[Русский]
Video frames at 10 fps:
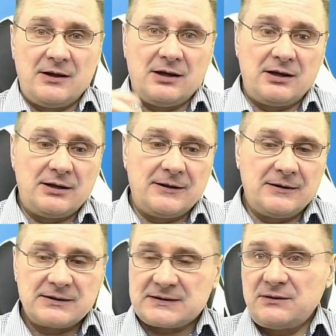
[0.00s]
А,
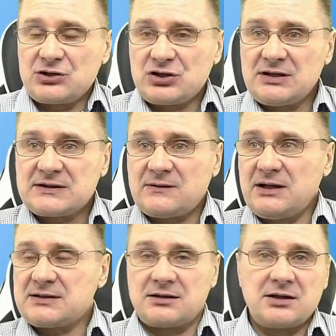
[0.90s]
свежие
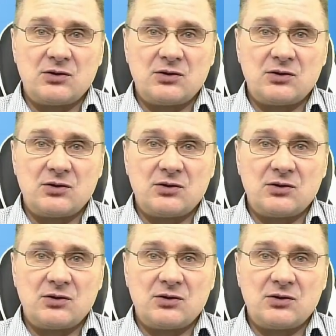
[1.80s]
сведения.